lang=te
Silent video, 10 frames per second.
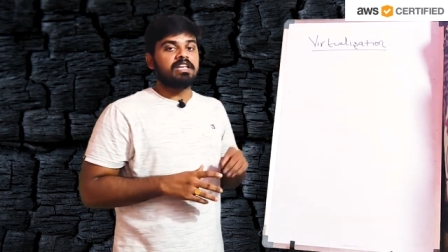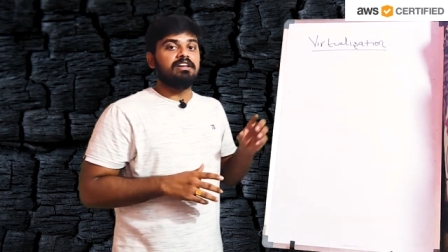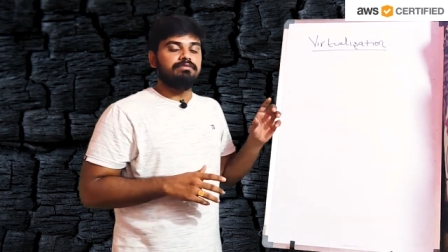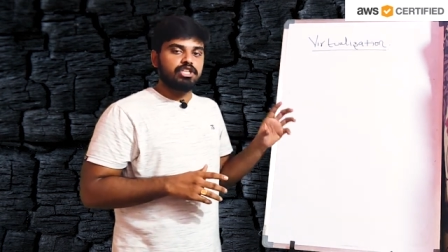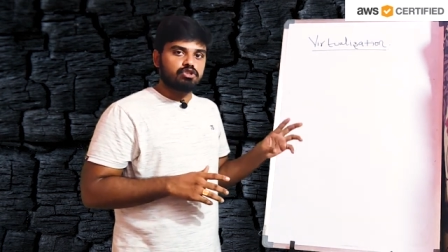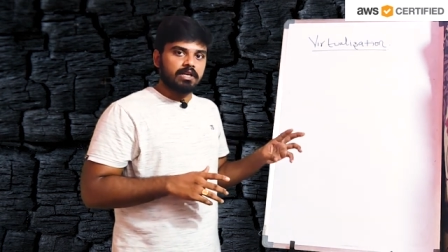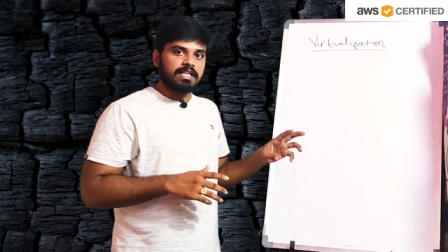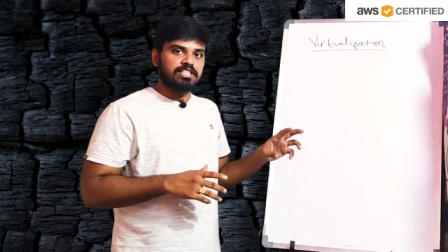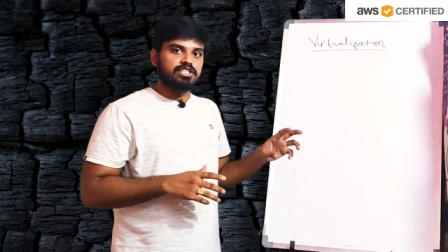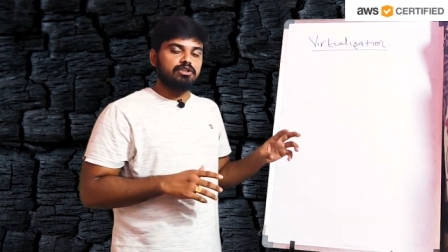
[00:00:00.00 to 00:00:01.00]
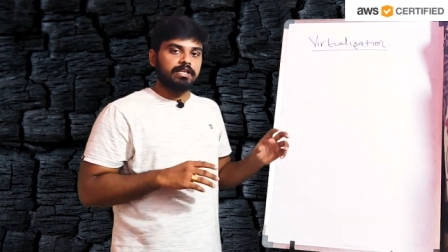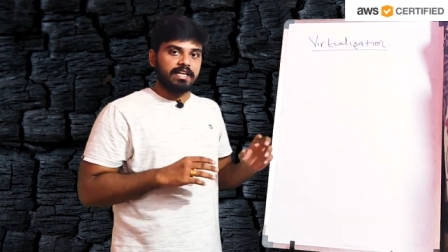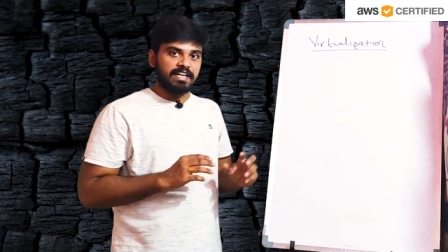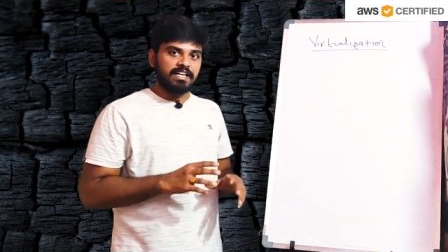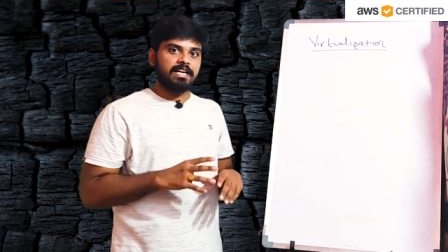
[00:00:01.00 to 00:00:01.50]
ఈ విర్చువలైజేషన్లో
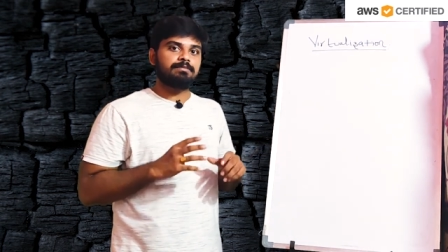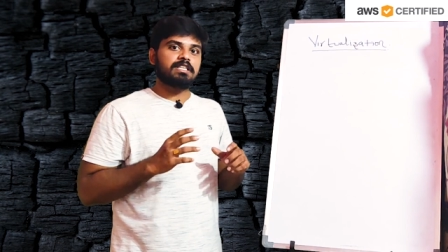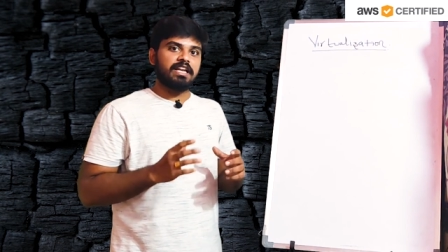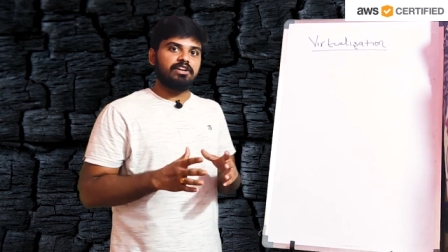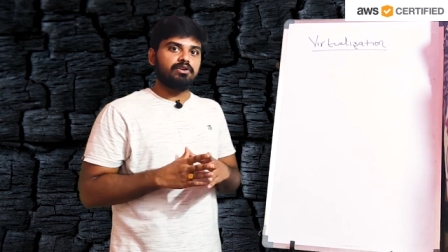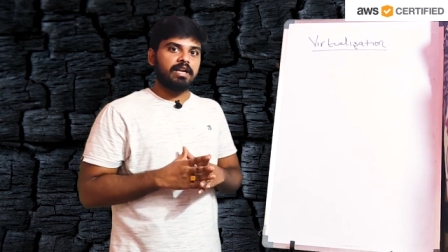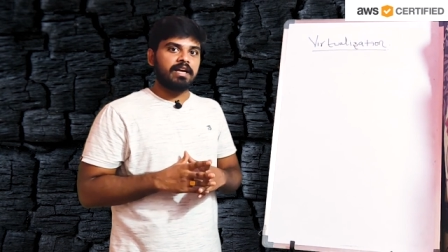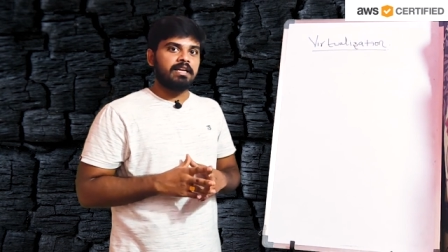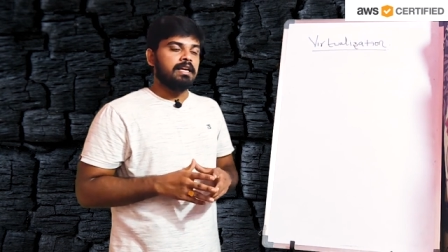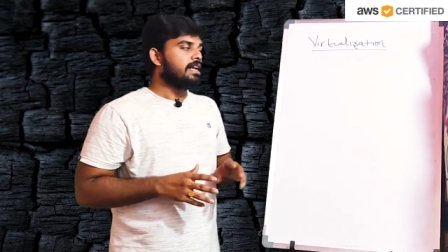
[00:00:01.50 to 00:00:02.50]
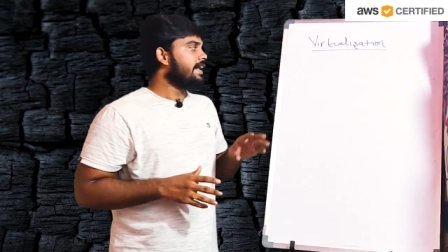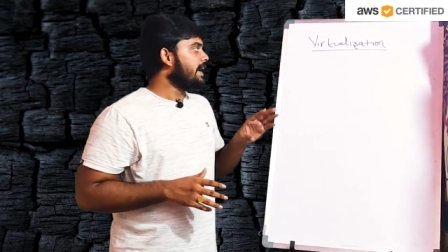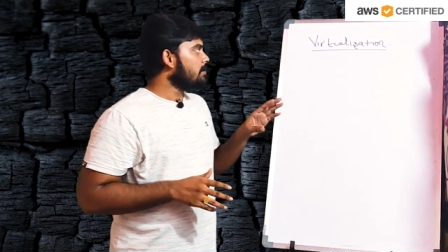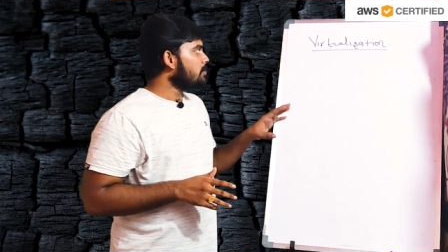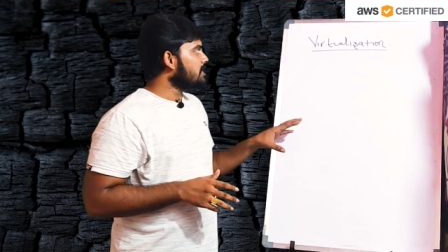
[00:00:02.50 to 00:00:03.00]
ఎన్ని టైప్స్ అనేవి ఉన్నాయి
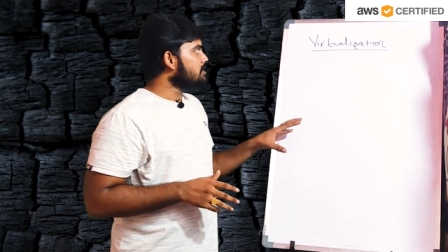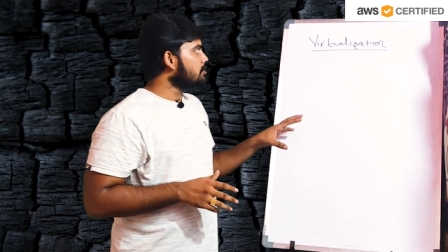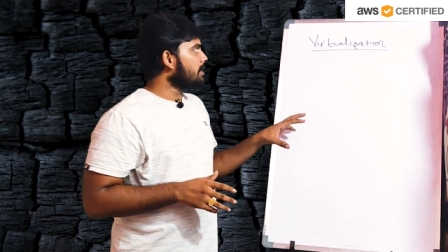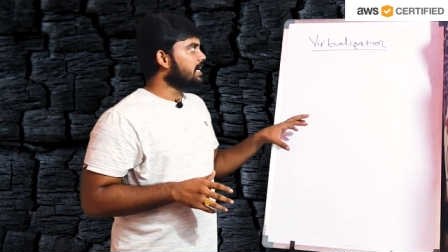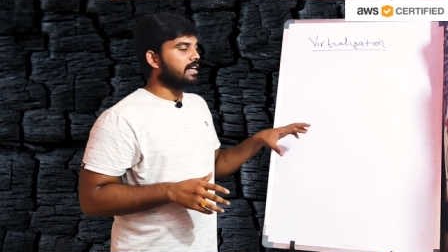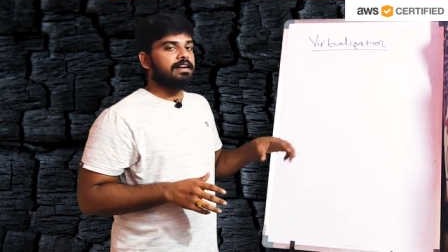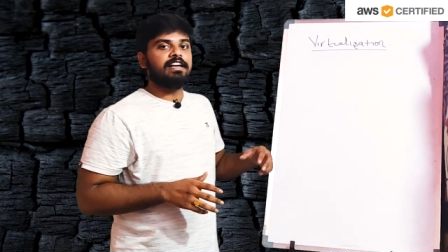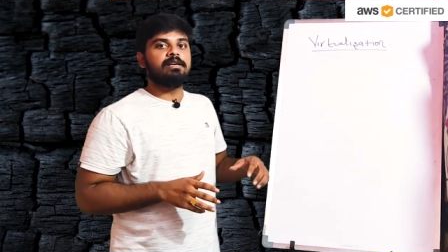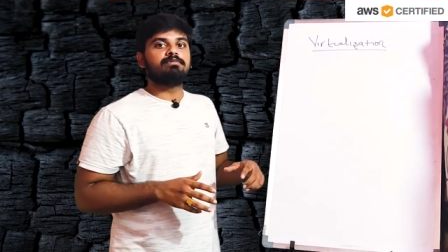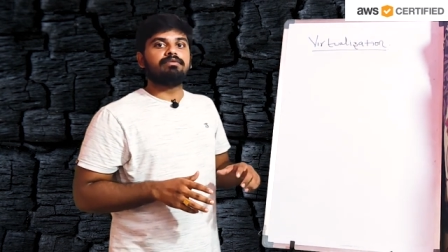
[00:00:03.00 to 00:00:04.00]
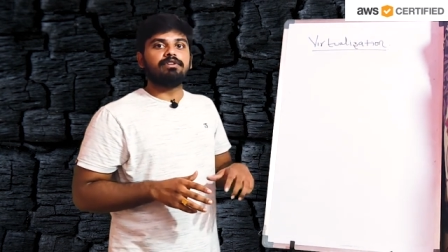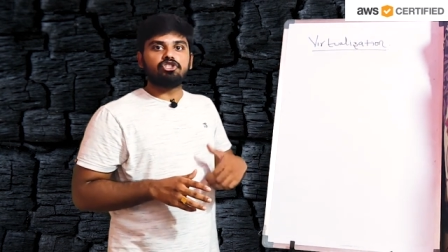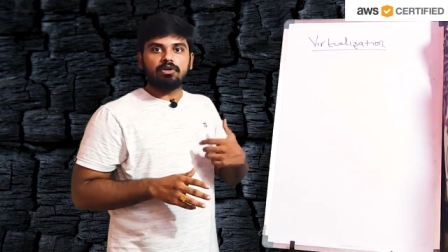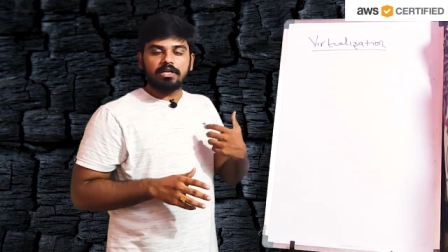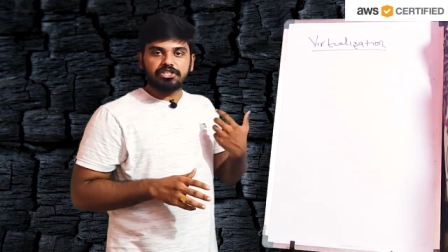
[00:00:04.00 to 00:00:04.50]
ఏడబ్ల్యూఎస్లో మనకి ఎన్ని టైప్స్ ఆఫ్
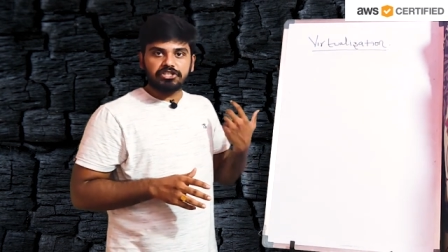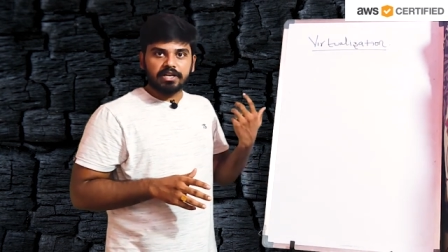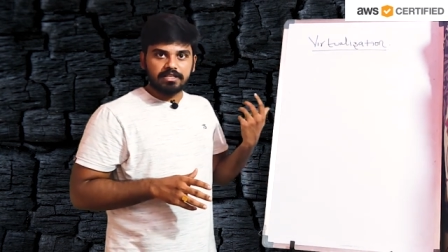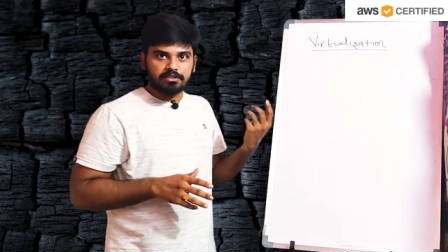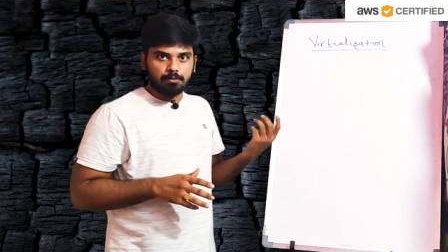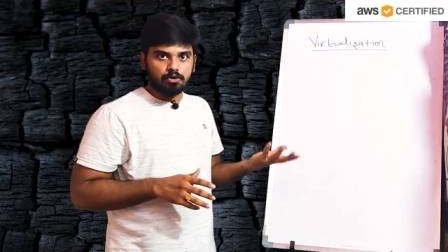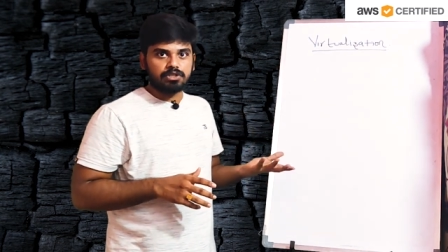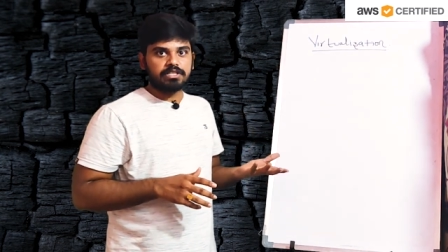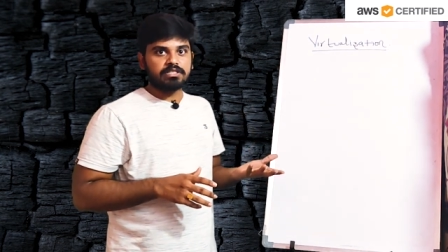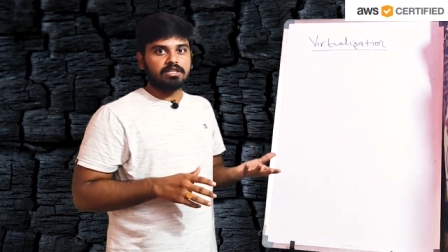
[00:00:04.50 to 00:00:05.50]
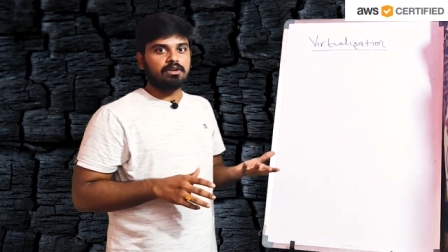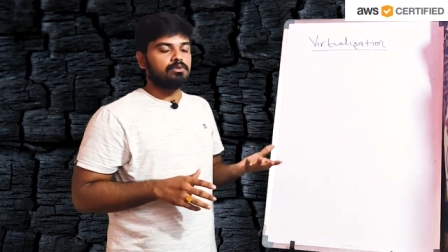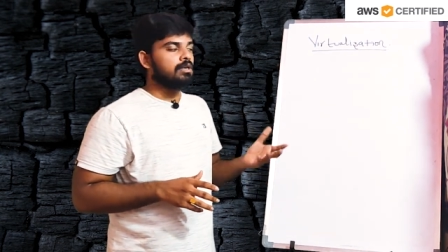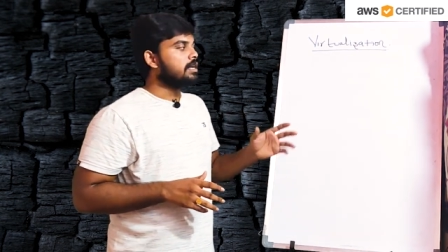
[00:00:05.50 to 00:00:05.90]
విర్చువలైజేషన్ అనేది సపోర్ట్ చేస్తుంది చేస్తున్నారు